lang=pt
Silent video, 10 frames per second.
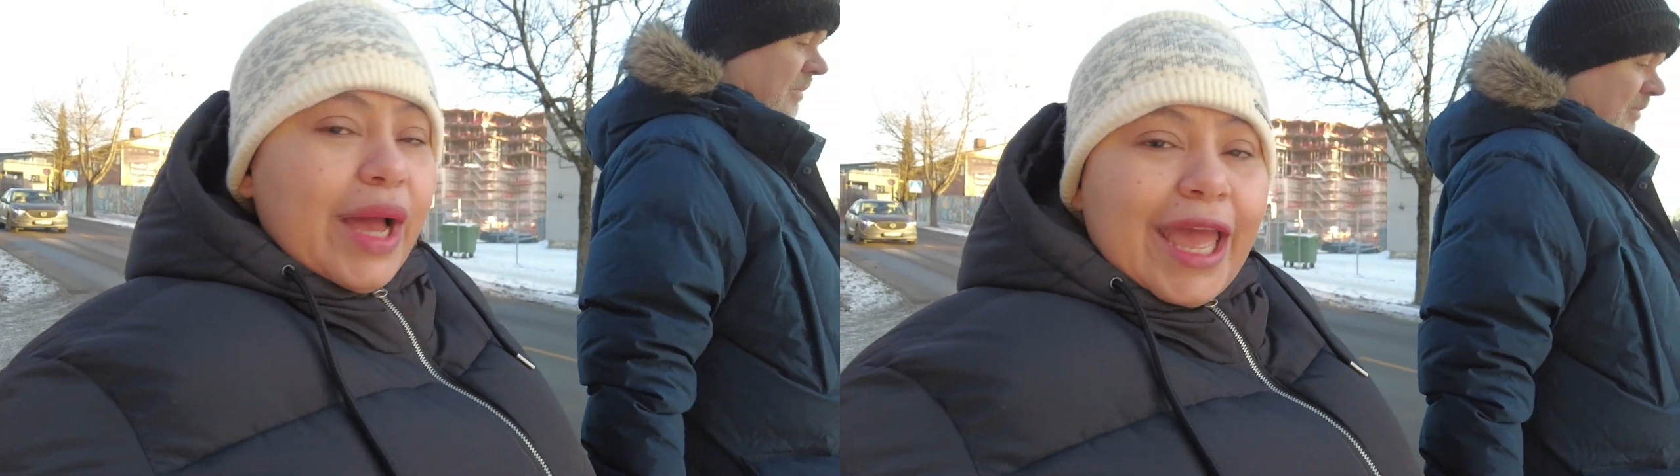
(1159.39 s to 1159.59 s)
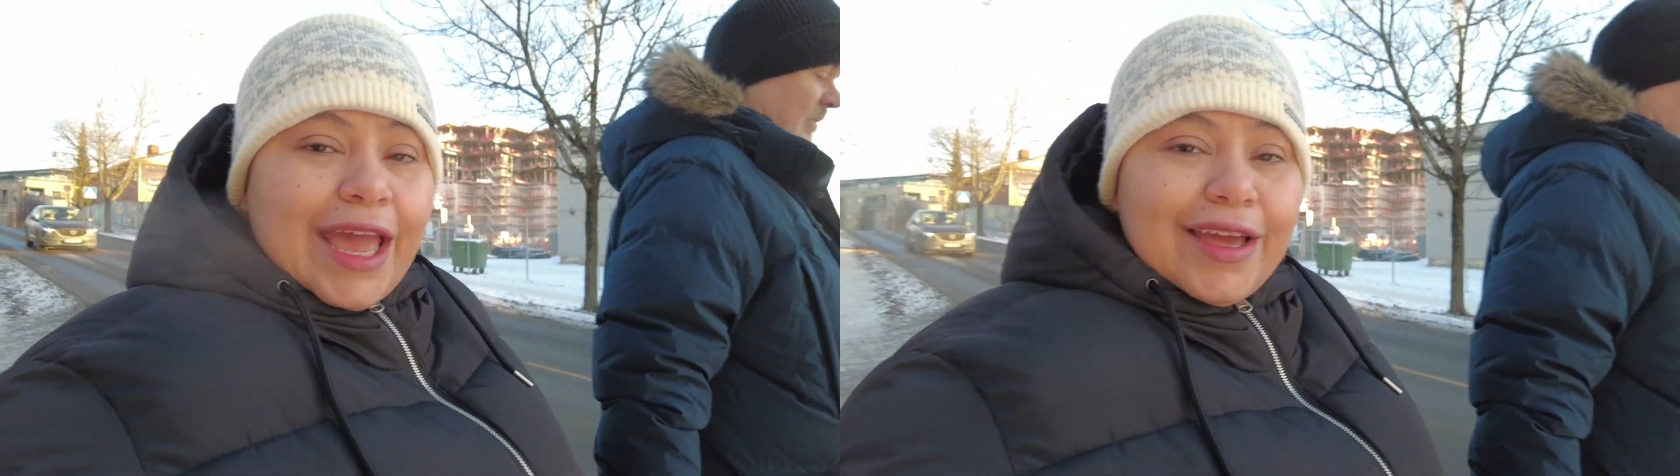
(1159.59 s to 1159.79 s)

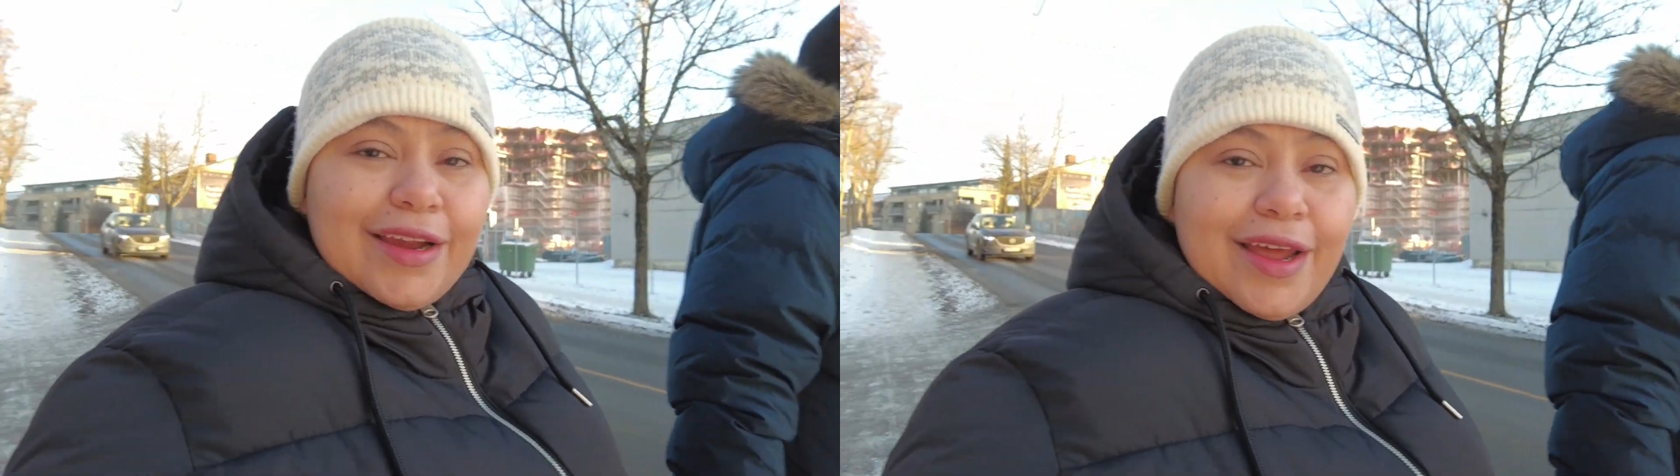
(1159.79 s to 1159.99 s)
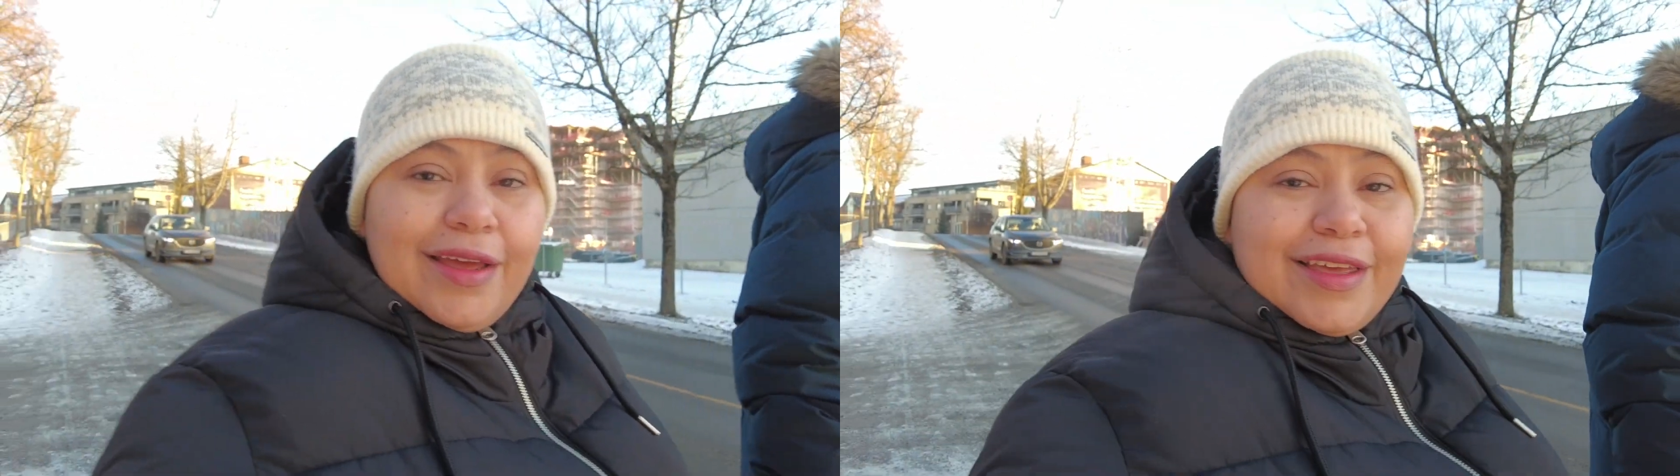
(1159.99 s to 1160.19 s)
regra,
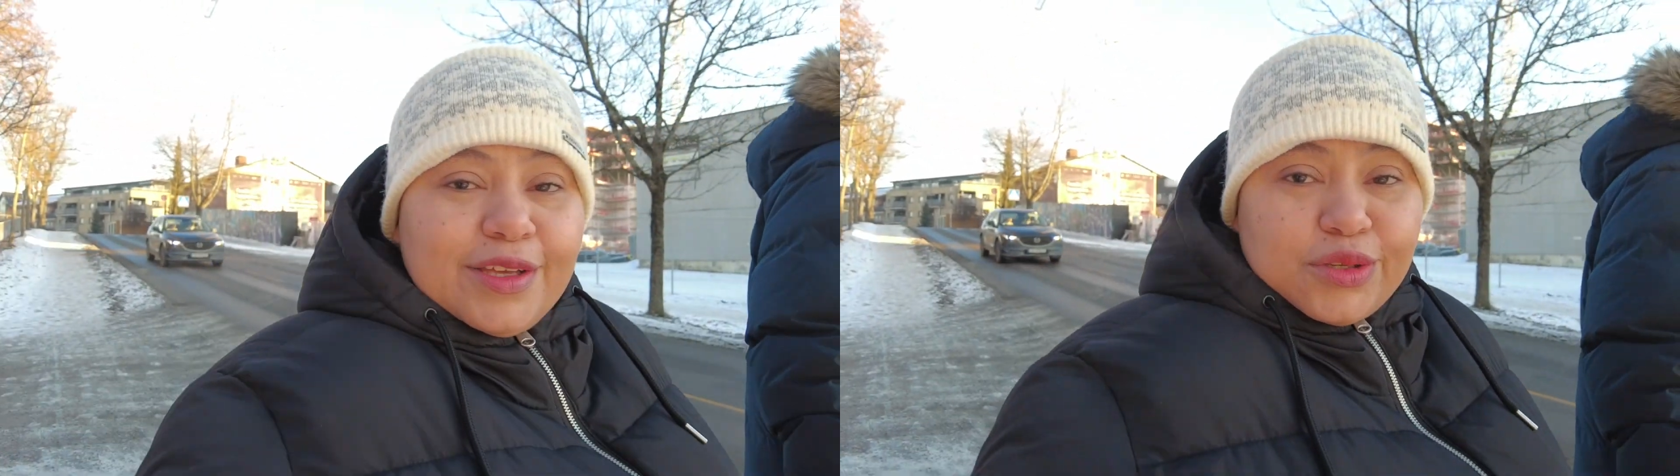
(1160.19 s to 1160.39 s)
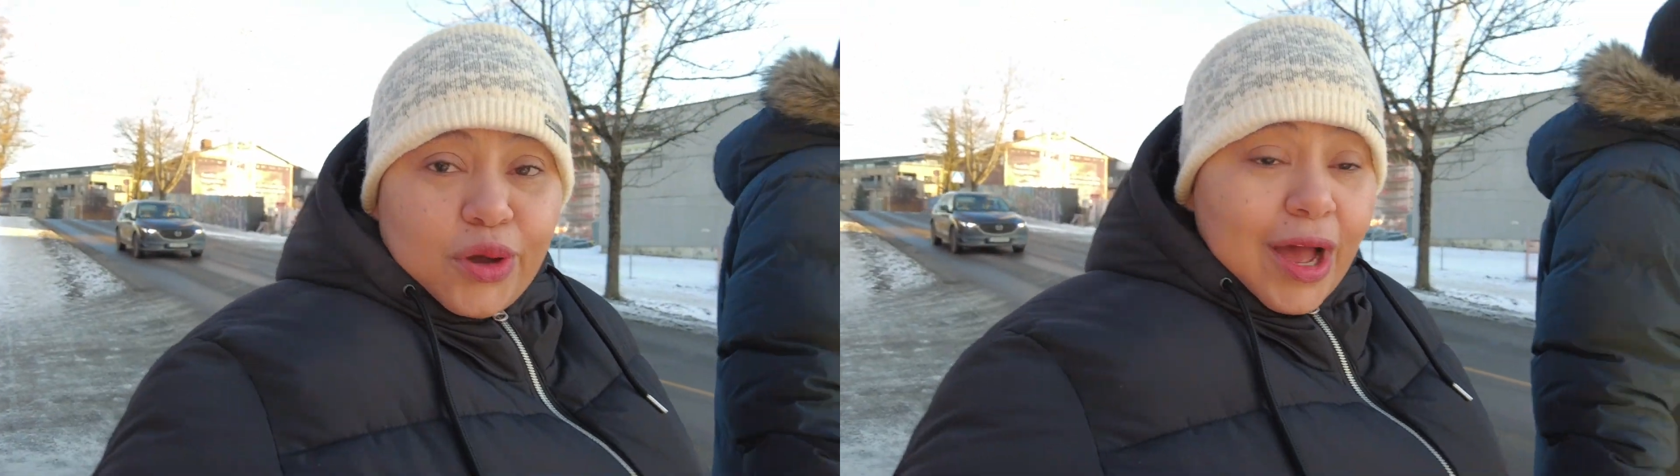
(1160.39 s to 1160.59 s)
né? Que é
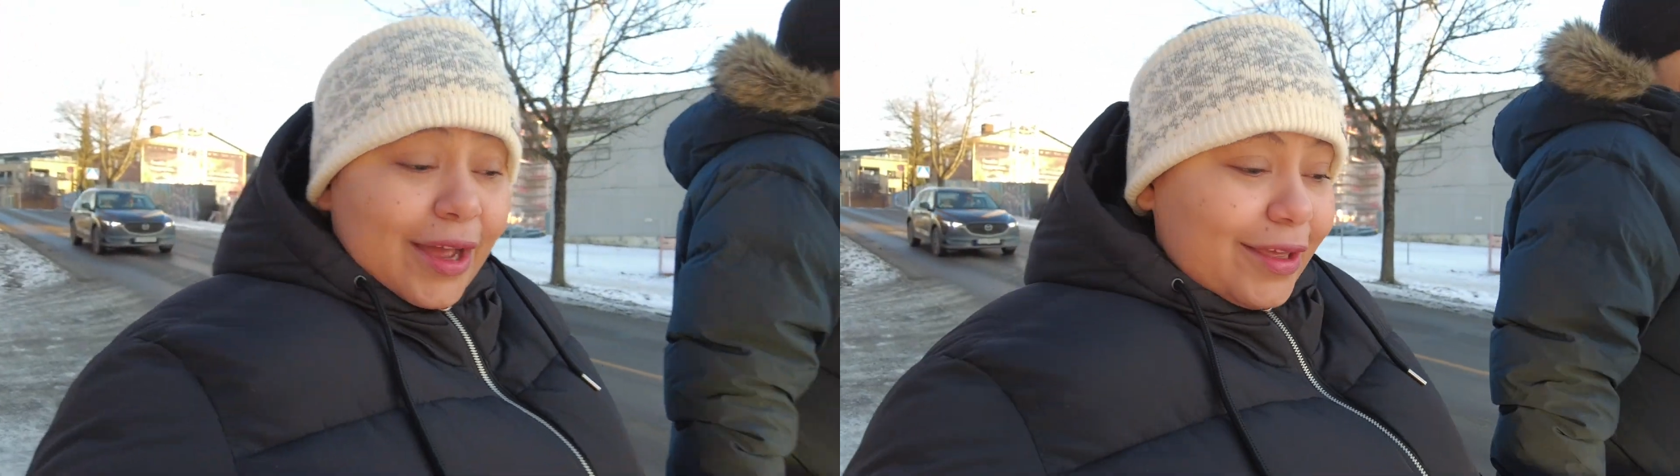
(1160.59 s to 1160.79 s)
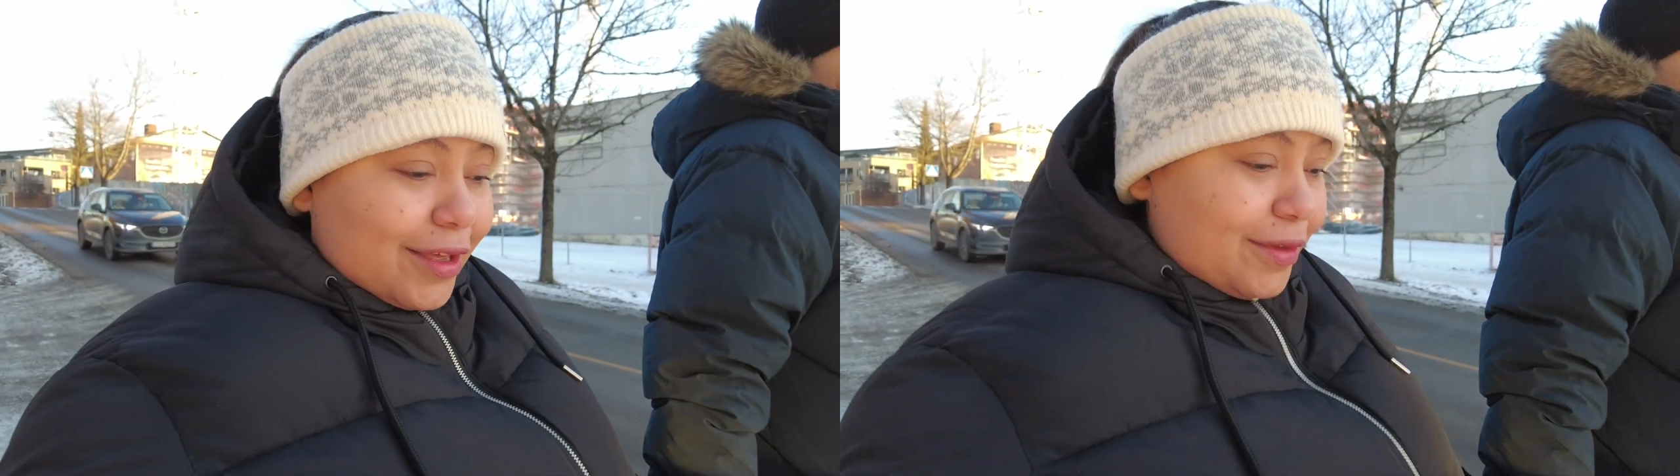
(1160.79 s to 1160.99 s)
só
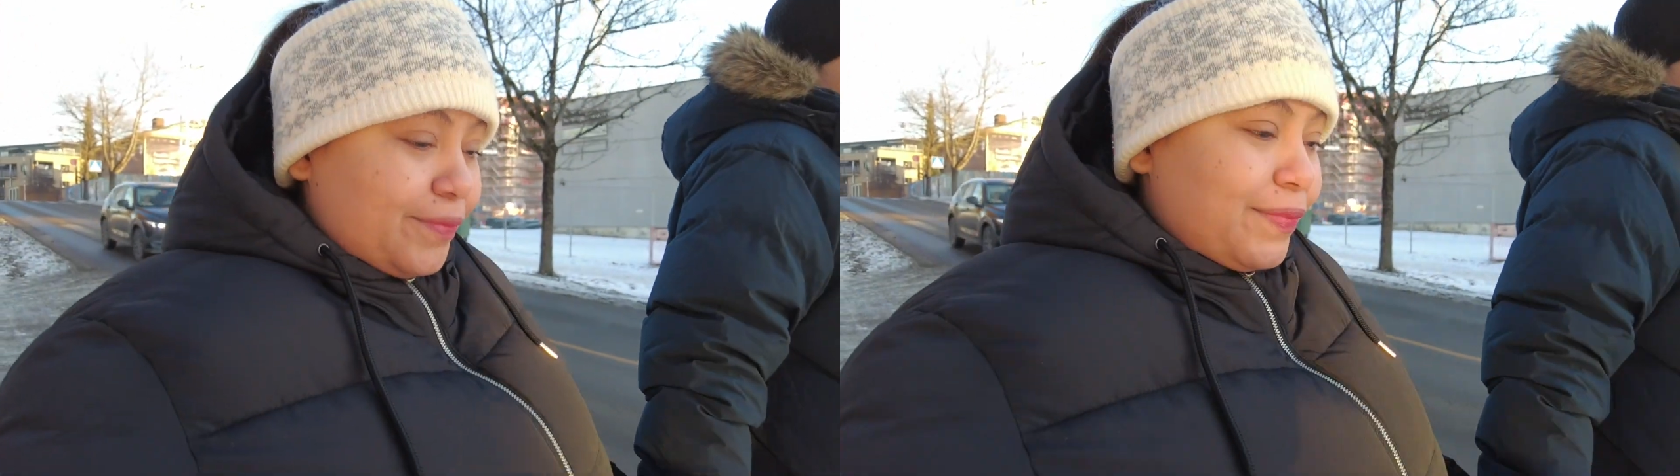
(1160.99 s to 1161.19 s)
aqui.